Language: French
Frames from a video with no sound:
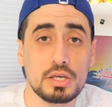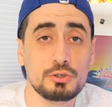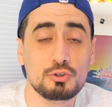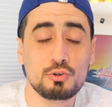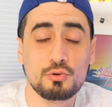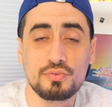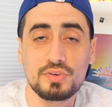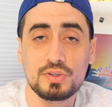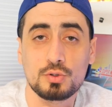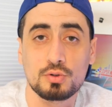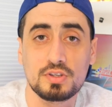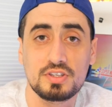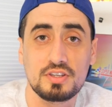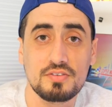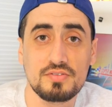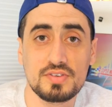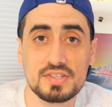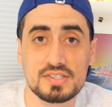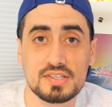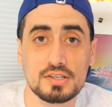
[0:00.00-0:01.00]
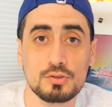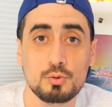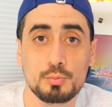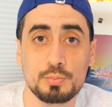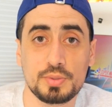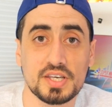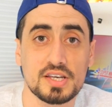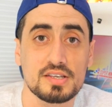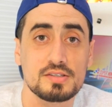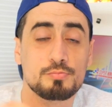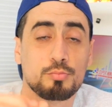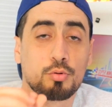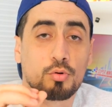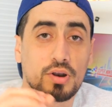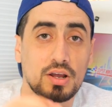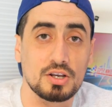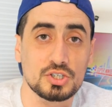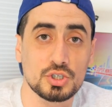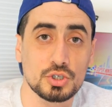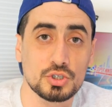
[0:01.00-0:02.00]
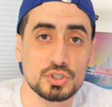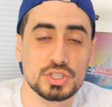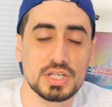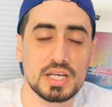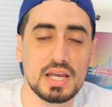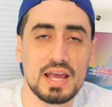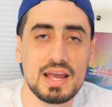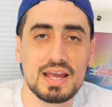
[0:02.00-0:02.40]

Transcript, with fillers: il suffit de dévisser une pièce pour la changer.